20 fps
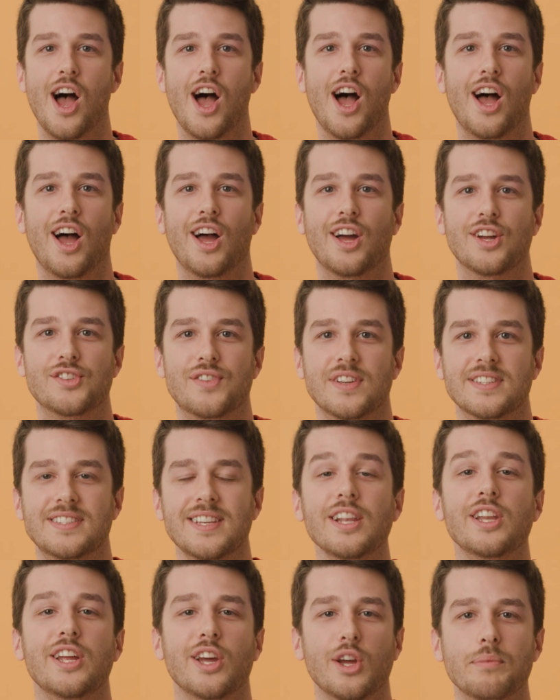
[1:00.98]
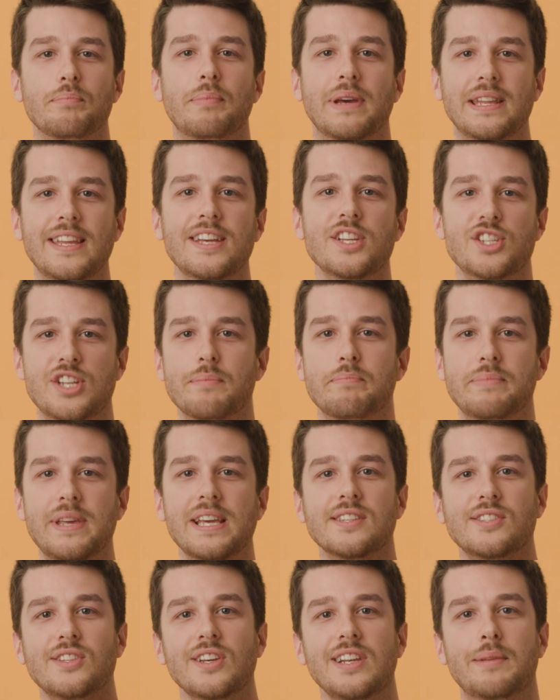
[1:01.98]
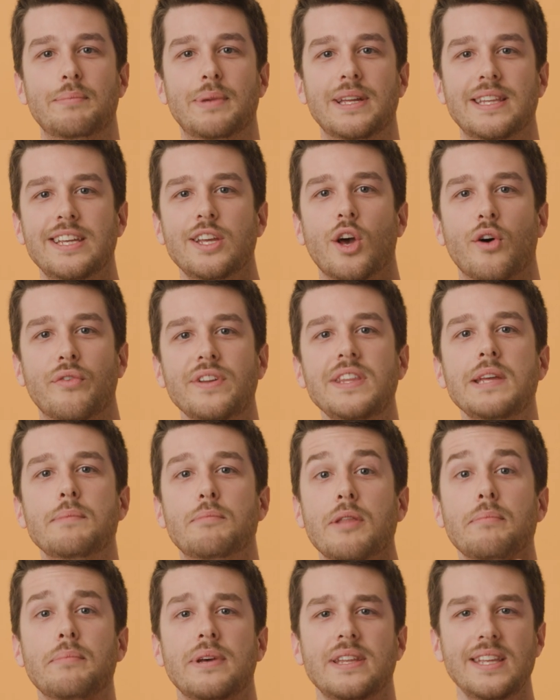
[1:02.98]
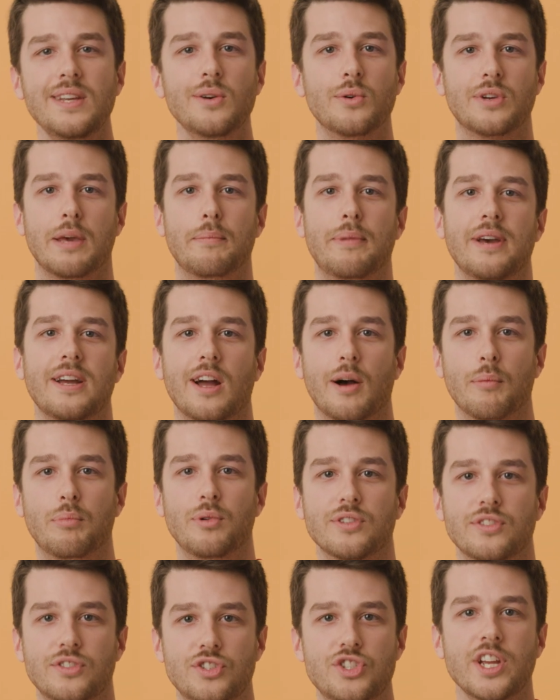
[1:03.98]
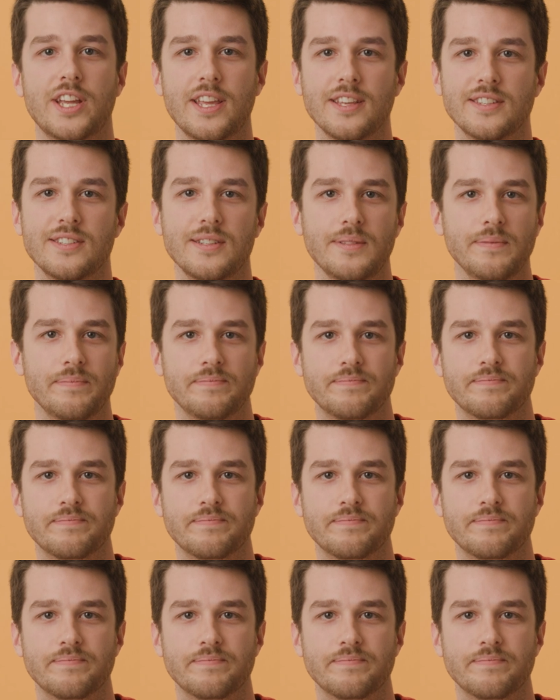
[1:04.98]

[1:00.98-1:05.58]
Euh, je veux dire, lire une BD, j'aime bien ça, les BD. On fait des bonnes BD au Québec en plus. Checkez ça.